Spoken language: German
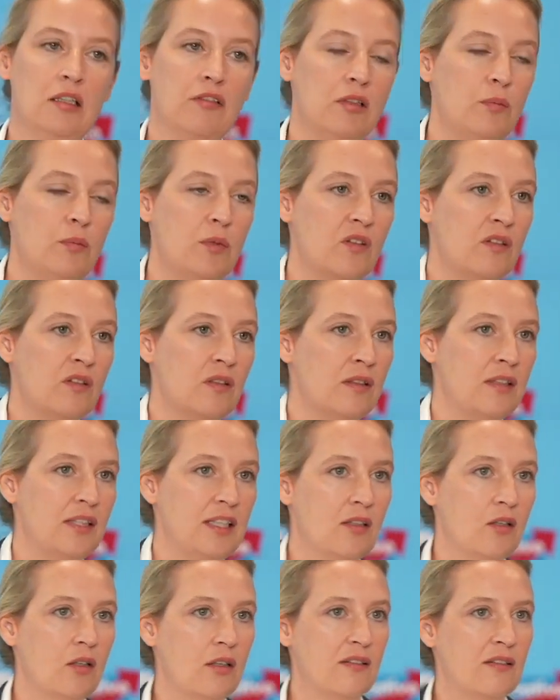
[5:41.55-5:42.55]
Wir müssen
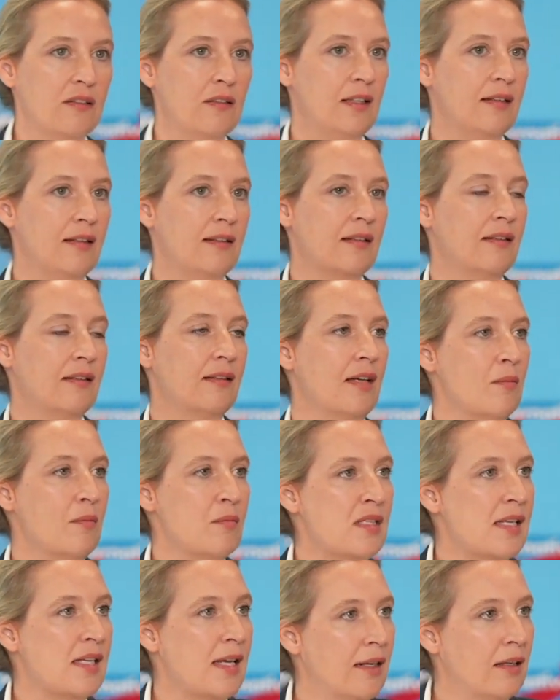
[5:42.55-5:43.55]
die Kosten
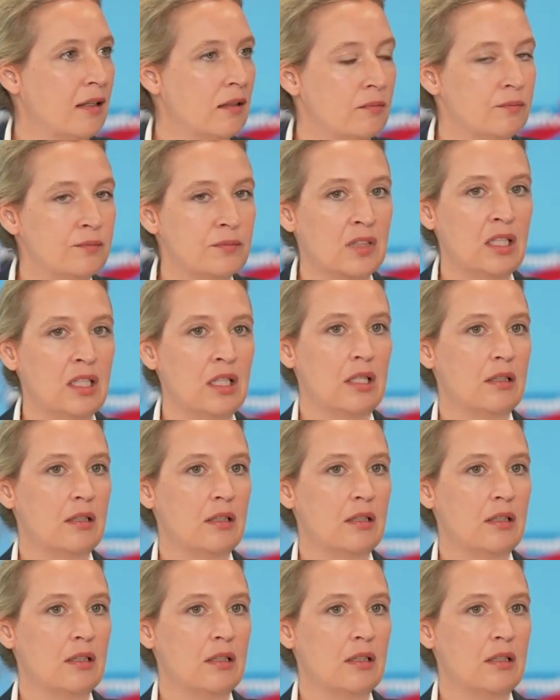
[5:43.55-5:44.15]
insgesamt senken.